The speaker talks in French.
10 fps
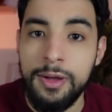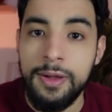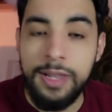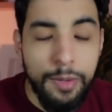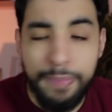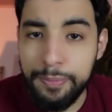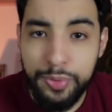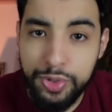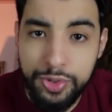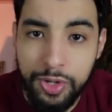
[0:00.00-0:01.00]
Là, on parle
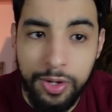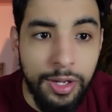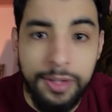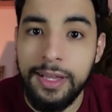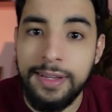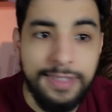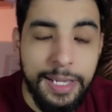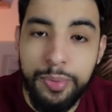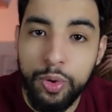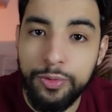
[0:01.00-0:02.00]
plus juste euh, d'un
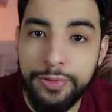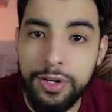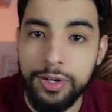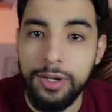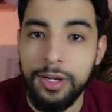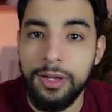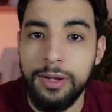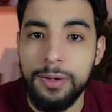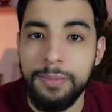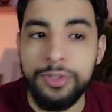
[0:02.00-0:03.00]
simple confort.
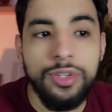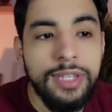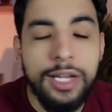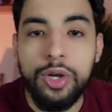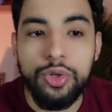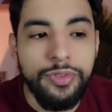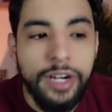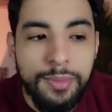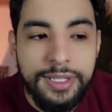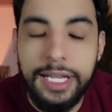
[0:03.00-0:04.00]
Parce que dès que tu vas
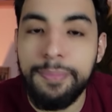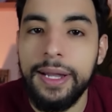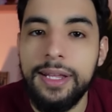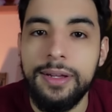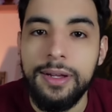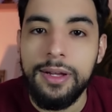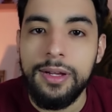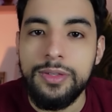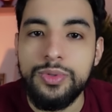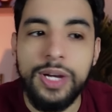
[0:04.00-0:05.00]
commencer à parler
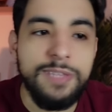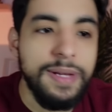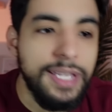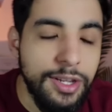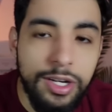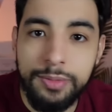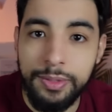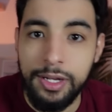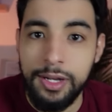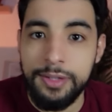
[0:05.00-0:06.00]
du respect des
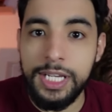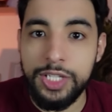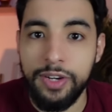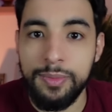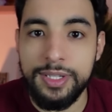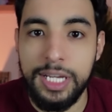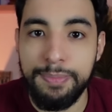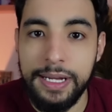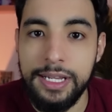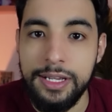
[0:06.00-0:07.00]
normes, dès que tu vas commencer à
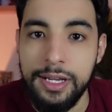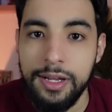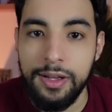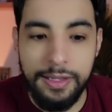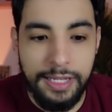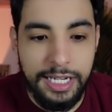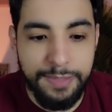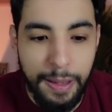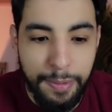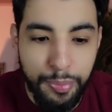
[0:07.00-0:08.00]
parler euh, d'un
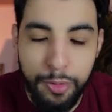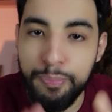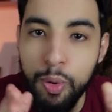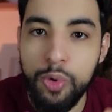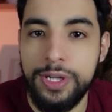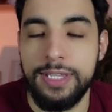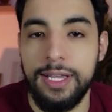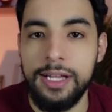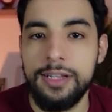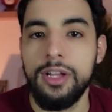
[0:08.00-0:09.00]
aspect un peu plus pro,
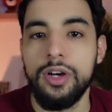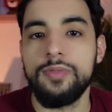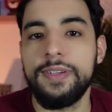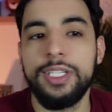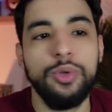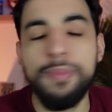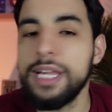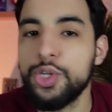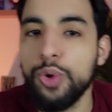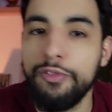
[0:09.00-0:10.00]
etc., on va dire ouais mais
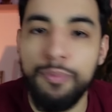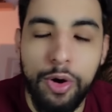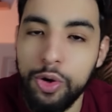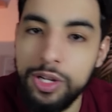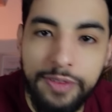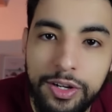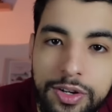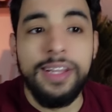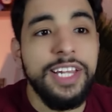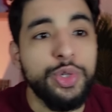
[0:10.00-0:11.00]
les joueurs ils vont pas encore aller une
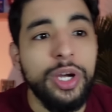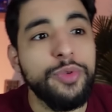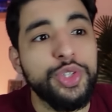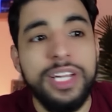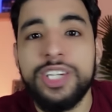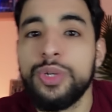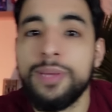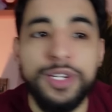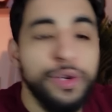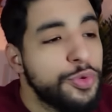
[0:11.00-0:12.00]
vacances, les joueurs ils vont juste aller jouer
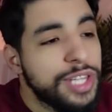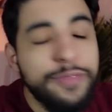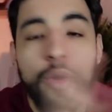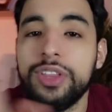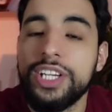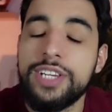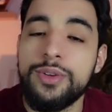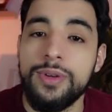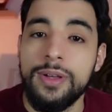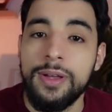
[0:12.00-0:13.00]
des matchs de foot et ils vont rentrer
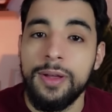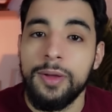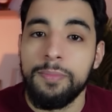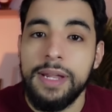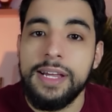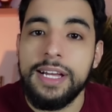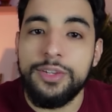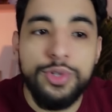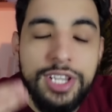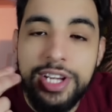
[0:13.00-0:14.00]
chez eux. Mais les gars,
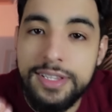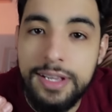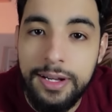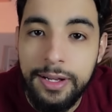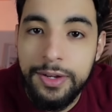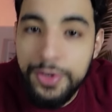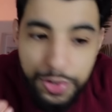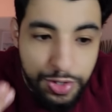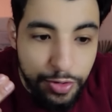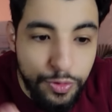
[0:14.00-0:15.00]
juste déjà ça,
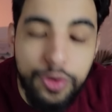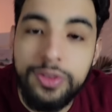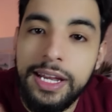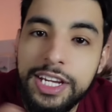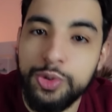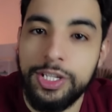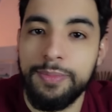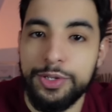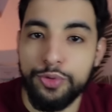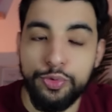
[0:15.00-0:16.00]
juste d'aller jouer des
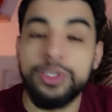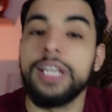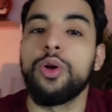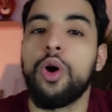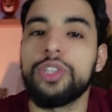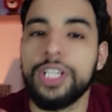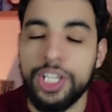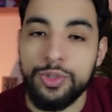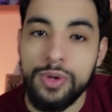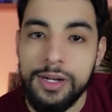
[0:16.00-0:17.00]
matchs de foot et de rentrer
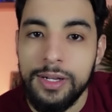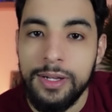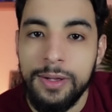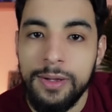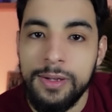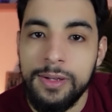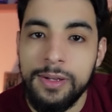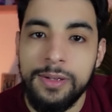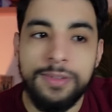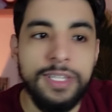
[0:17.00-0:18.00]
chez toi,
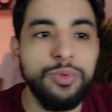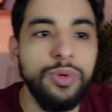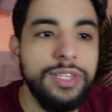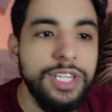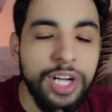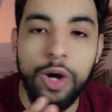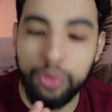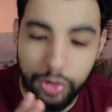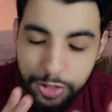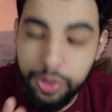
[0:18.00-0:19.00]
ça doit déjà
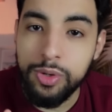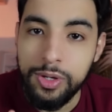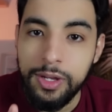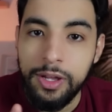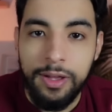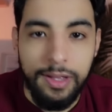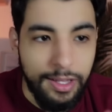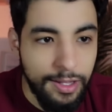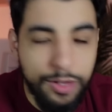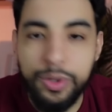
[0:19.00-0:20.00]
entre les deux,
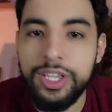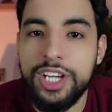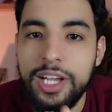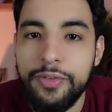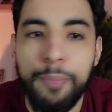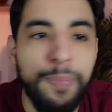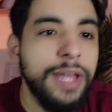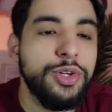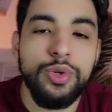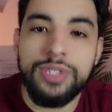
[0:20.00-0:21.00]
il doit déjà y avoir
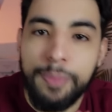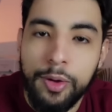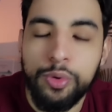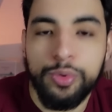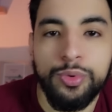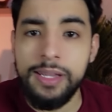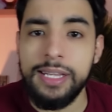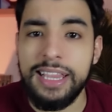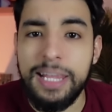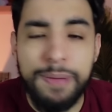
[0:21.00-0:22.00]
plein de choses à prendre en compte.
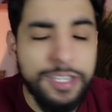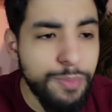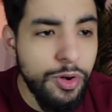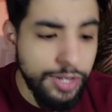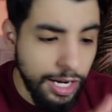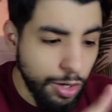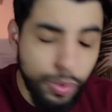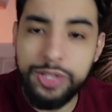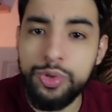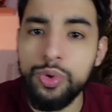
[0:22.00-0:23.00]
Il y a le déplacement, il y a la
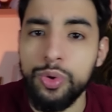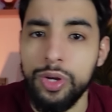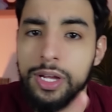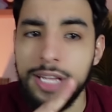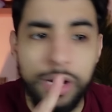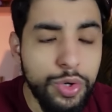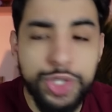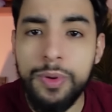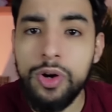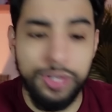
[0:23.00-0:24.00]
nourriture, il y a le
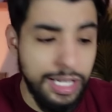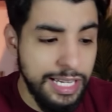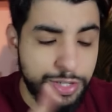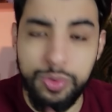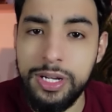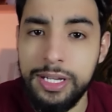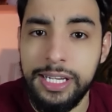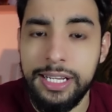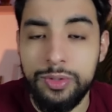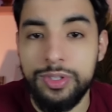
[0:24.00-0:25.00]
logement, il y a les soins, il y
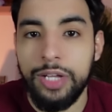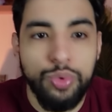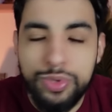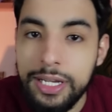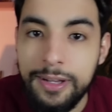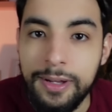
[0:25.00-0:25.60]
a, tout ça.